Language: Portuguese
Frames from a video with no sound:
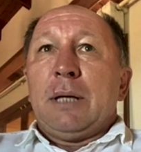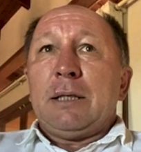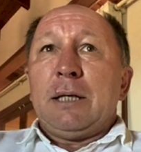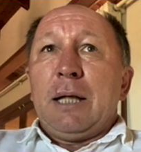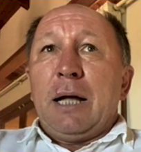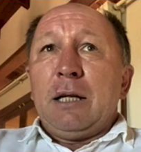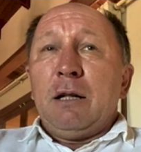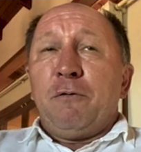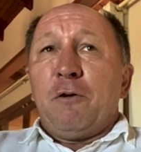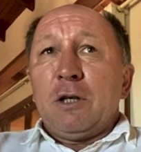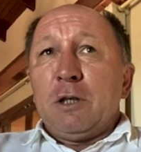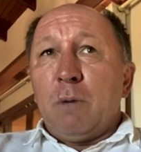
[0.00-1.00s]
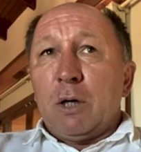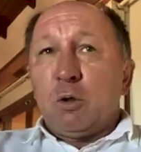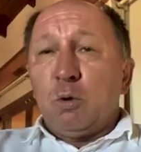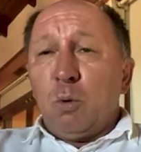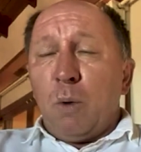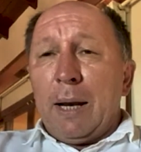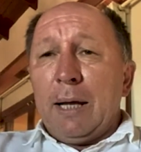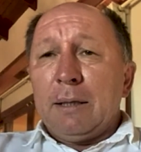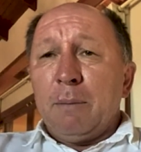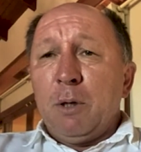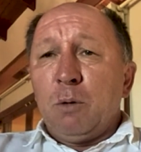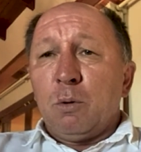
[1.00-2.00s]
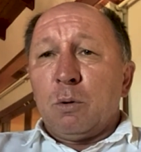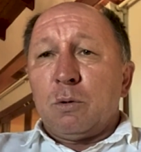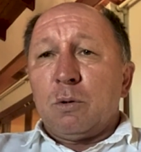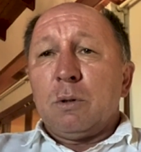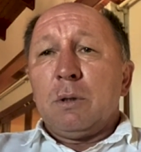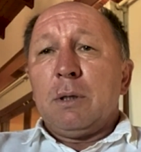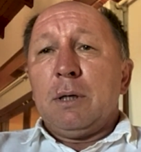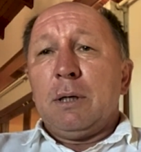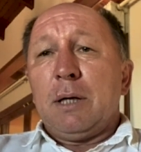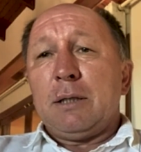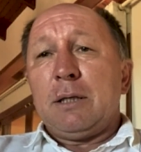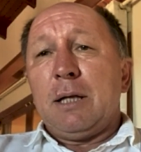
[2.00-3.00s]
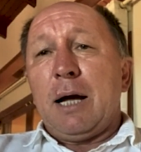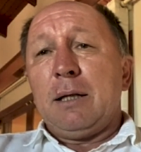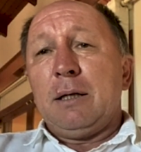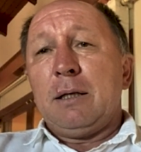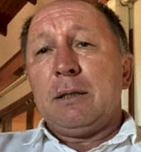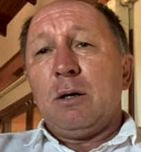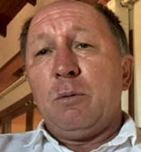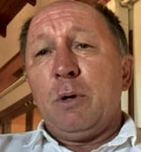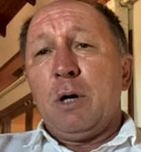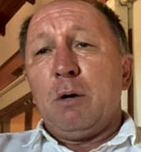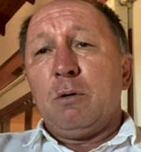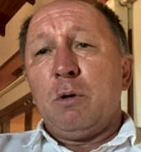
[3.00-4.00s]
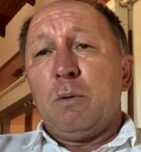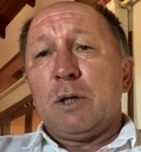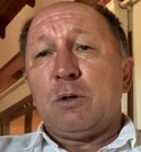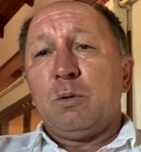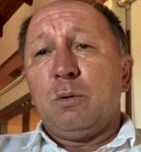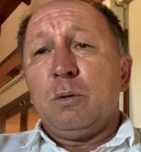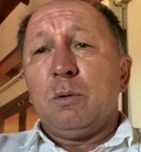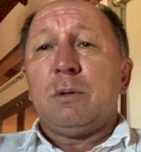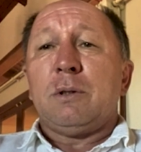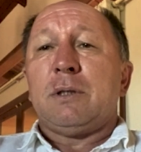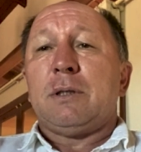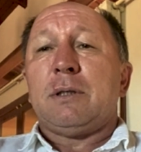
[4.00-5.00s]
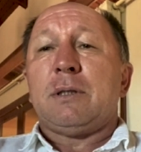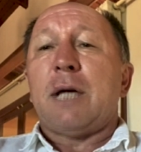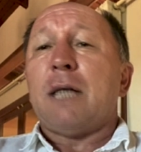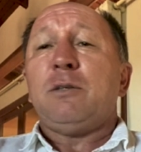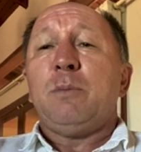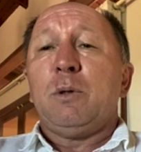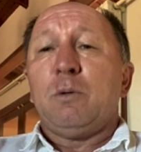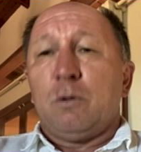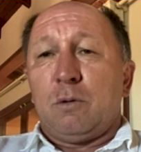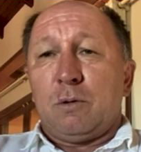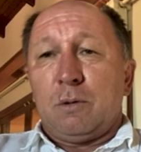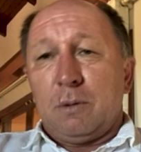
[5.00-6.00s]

da cidade de Foz do Iguaçu, 40 minutos. E da cidade de São Miguel do Iguaçu, sete minutos.